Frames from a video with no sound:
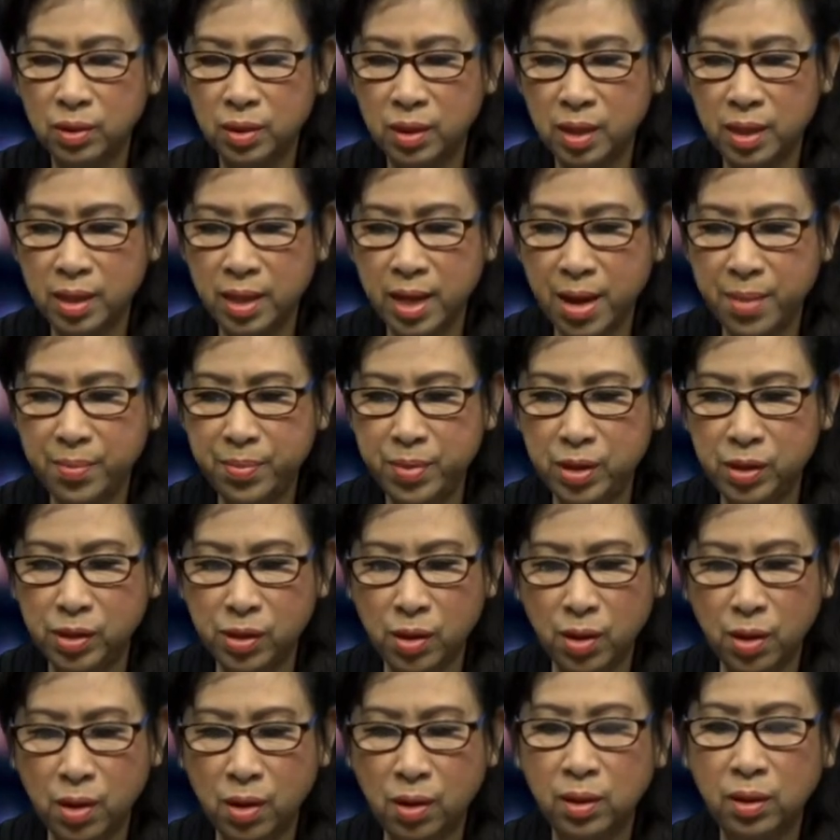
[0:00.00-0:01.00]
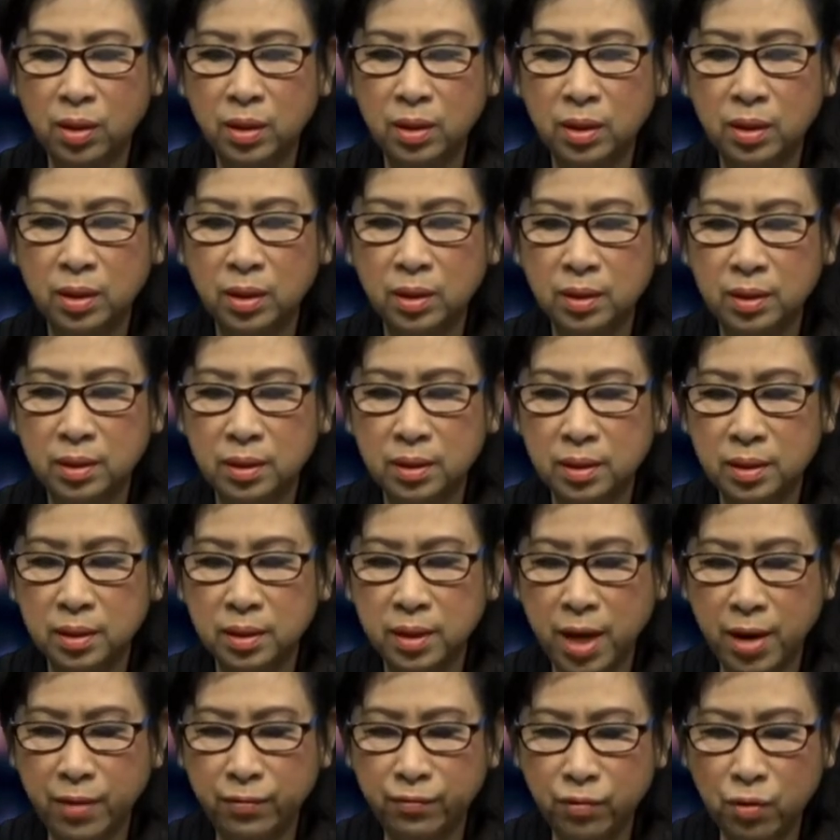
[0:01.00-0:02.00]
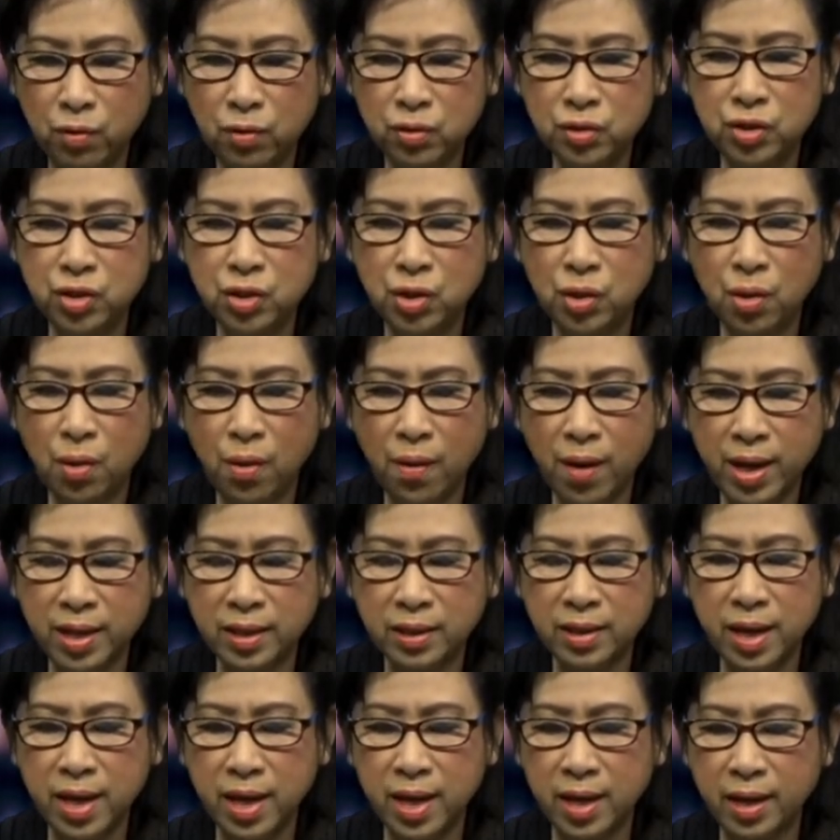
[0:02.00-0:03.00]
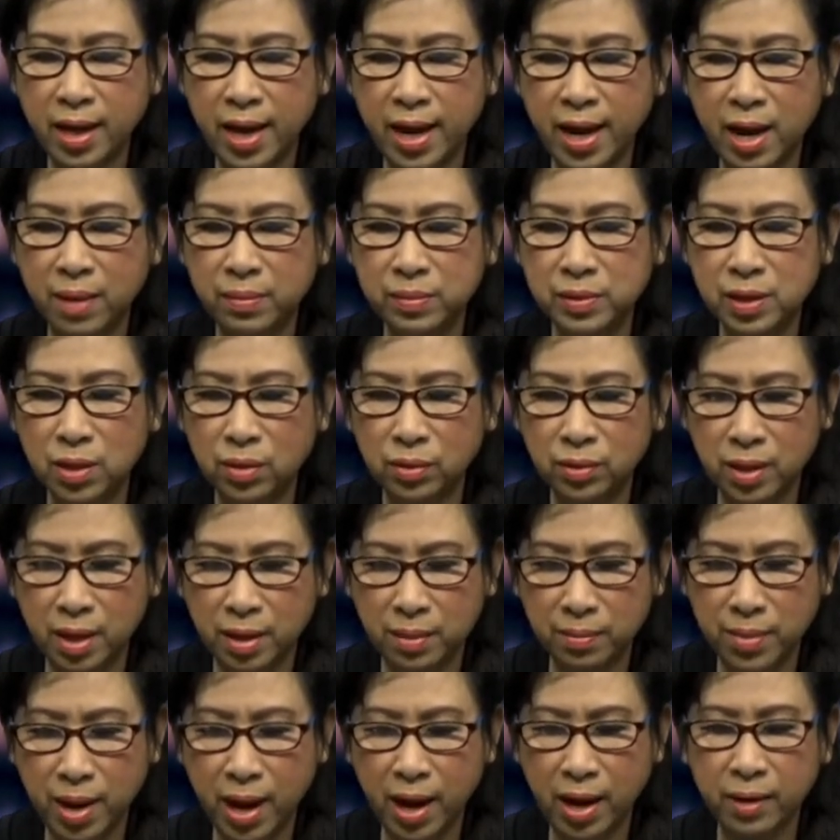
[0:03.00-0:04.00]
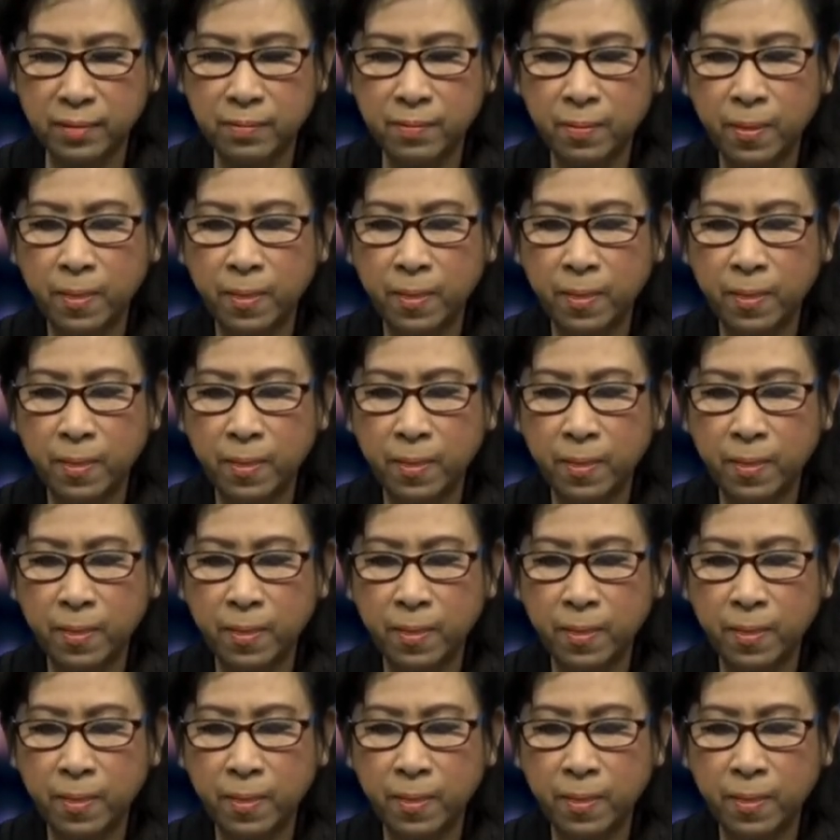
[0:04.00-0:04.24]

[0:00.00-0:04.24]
Naypyidaw để phô trương oai thế ngày 26 tháng 3,